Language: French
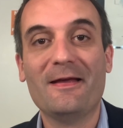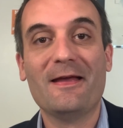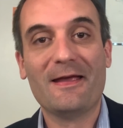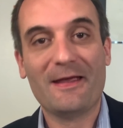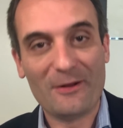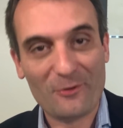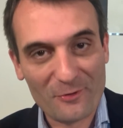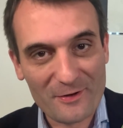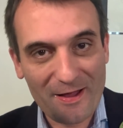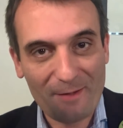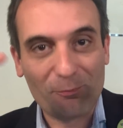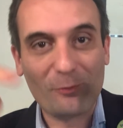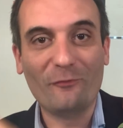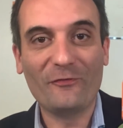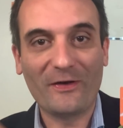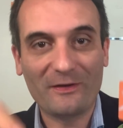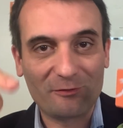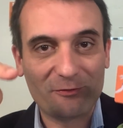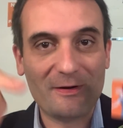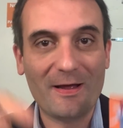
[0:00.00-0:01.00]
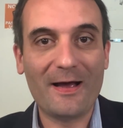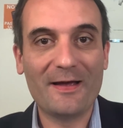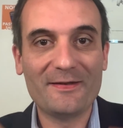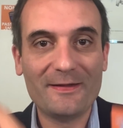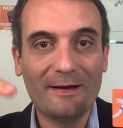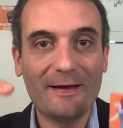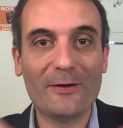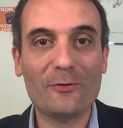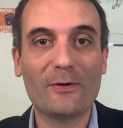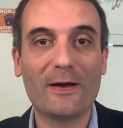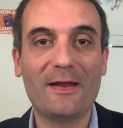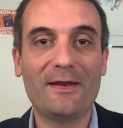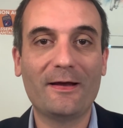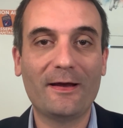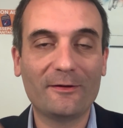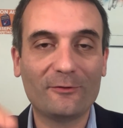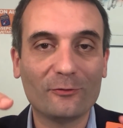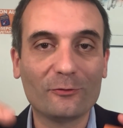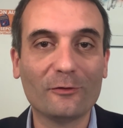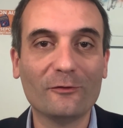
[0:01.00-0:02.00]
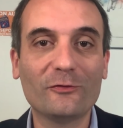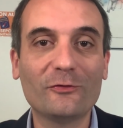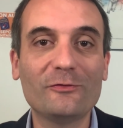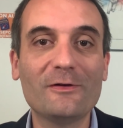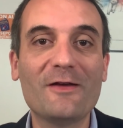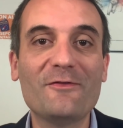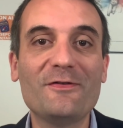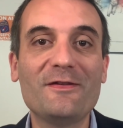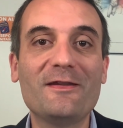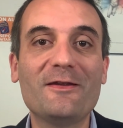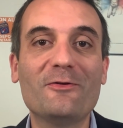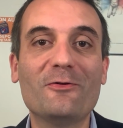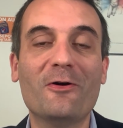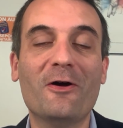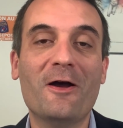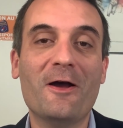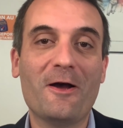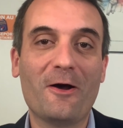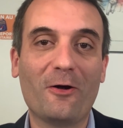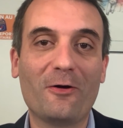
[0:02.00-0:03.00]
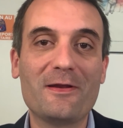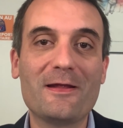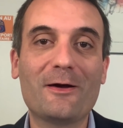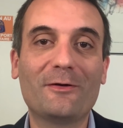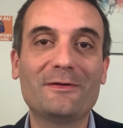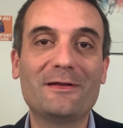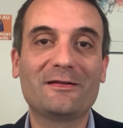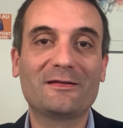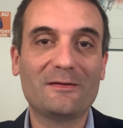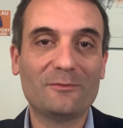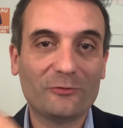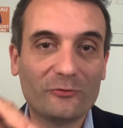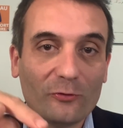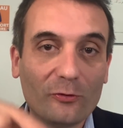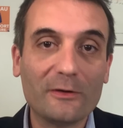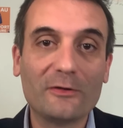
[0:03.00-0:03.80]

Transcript: Et le lien pour faire cela, adhérer ou réadhérer, se trouve sous la vidéo en lien en description.